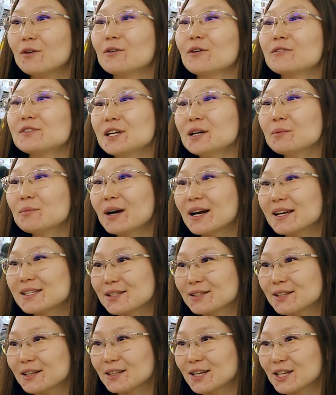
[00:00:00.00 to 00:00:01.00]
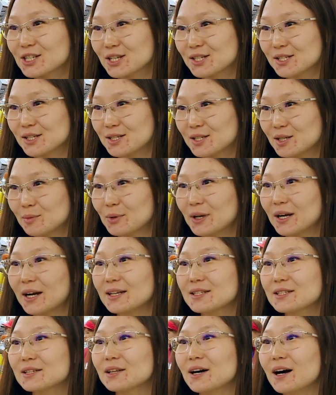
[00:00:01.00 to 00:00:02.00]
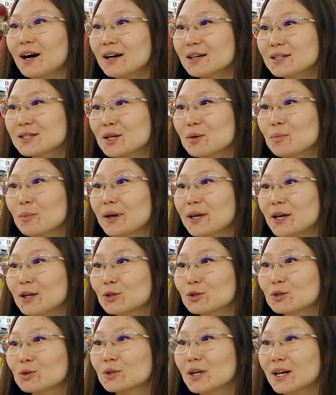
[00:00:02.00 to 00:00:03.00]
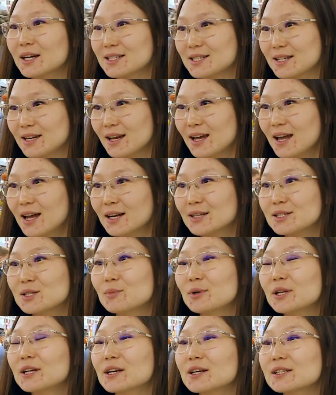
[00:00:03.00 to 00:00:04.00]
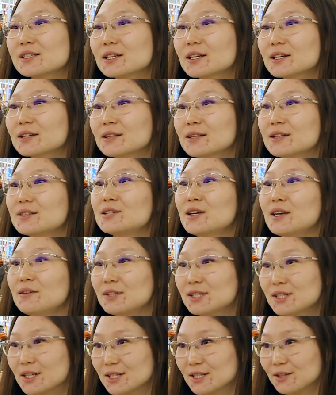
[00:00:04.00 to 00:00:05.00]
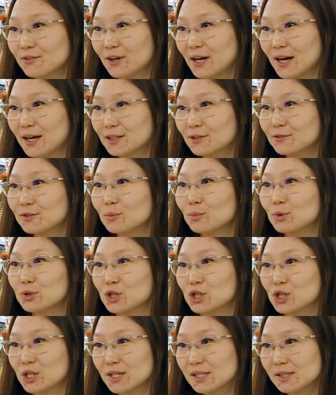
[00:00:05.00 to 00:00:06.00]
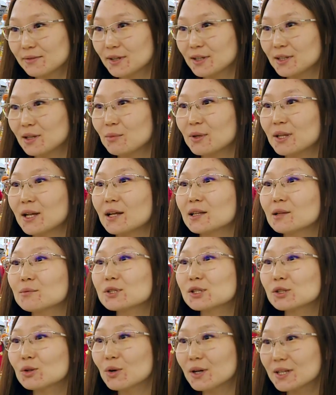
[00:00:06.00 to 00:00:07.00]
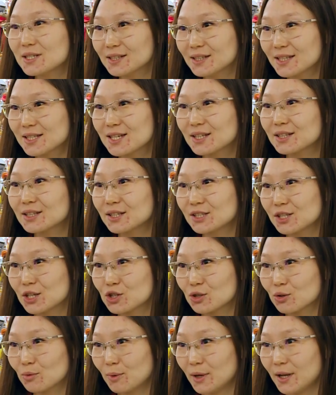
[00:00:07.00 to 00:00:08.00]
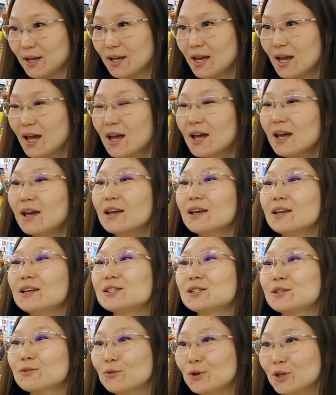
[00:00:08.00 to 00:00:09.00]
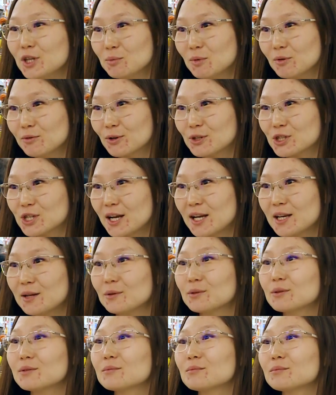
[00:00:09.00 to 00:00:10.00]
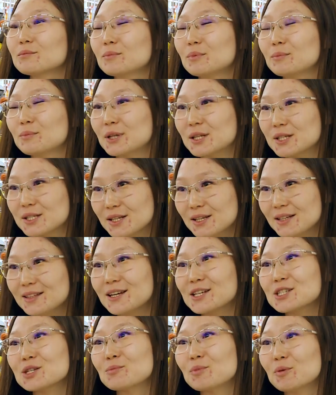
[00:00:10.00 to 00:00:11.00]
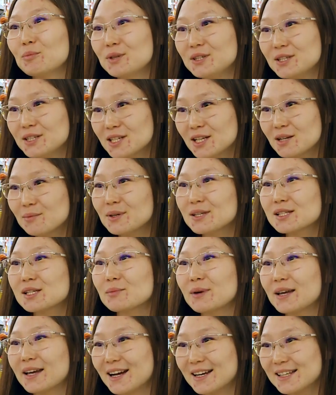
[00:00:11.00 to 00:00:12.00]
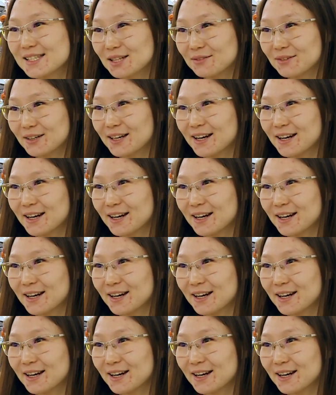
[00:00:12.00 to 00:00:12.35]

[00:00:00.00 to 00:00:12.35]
Во всех магазинах нашей сети проходила акция «Поеду туда, где», где были разыграны 9 сертификатов на путешествие путешествие номиналом 111 тысяч рублей. И сегодня мы вручали призы нашим победителям из Забайкальского